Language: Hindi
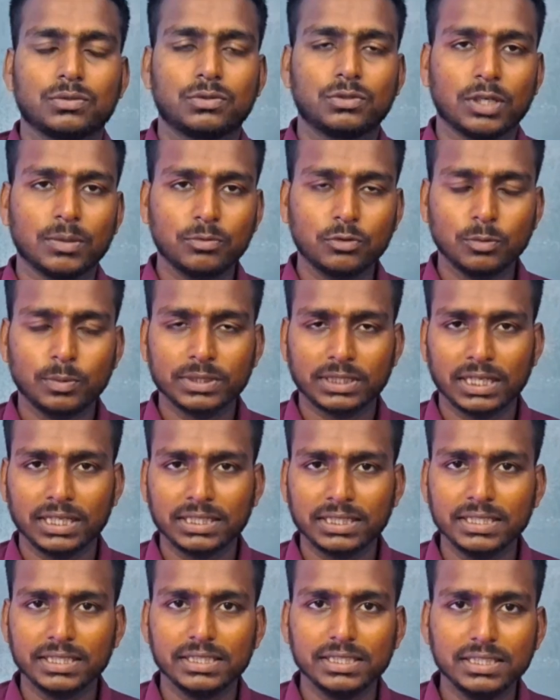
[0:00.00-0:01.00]
तो आपको बता
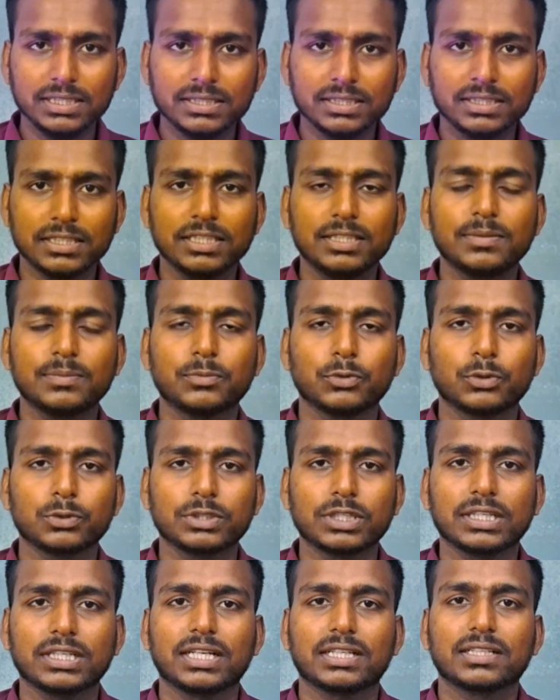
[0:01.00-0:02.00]
दें ई जनहित
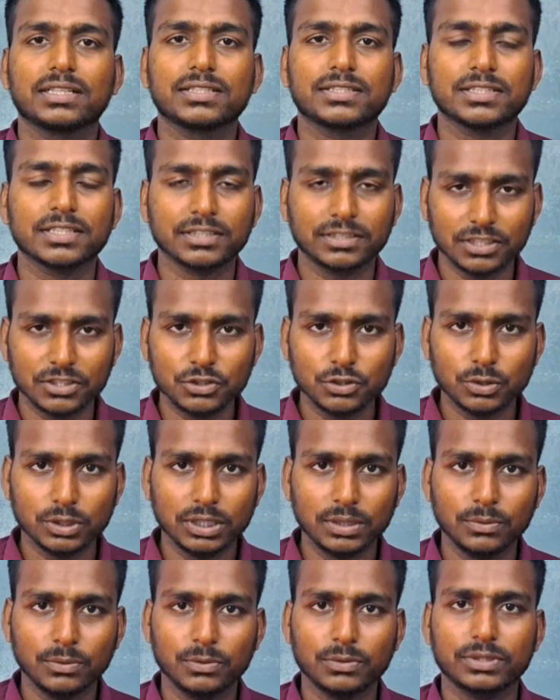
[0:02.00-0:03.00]
पोर्टल का रजिस्ट्रेशन जो
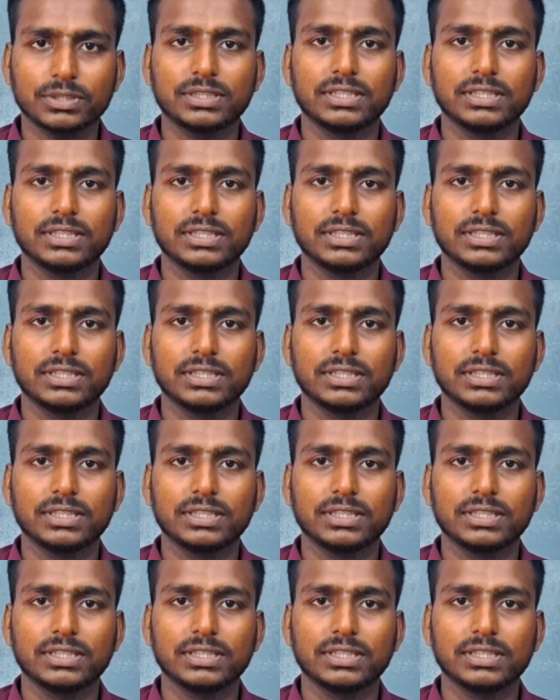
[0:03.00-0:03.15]
है वो